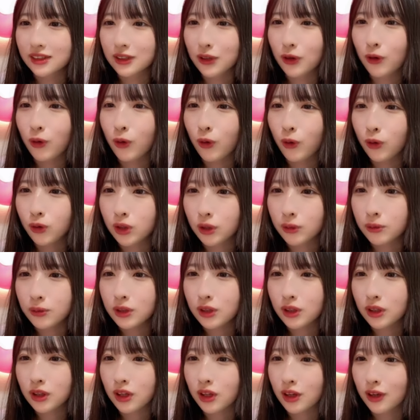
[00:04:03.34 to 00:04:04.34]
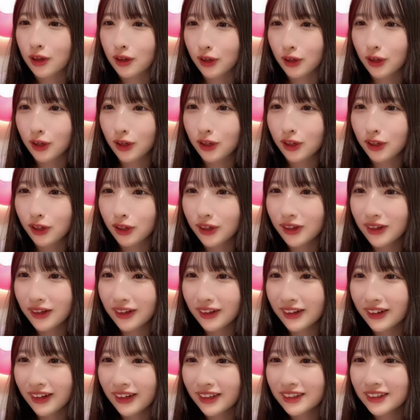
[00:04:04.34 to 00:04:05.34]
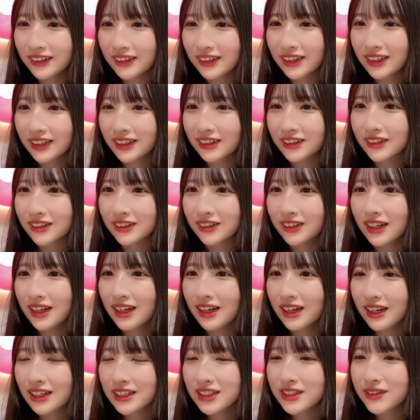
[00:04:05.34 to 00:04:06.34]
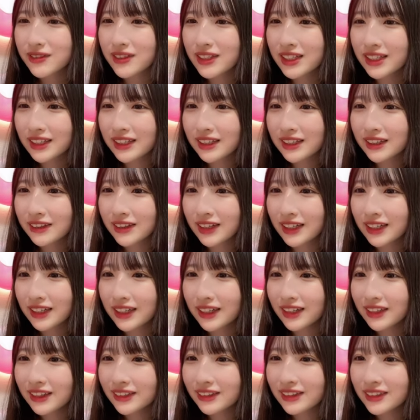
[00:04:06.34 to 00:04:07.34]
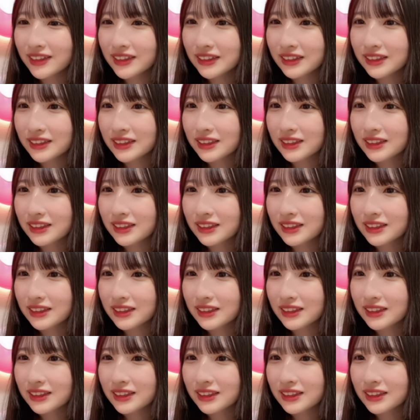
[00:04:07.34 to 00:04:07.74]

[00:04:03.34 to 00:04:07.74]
おおダメだねハートありがとう遊びに来てはありがとう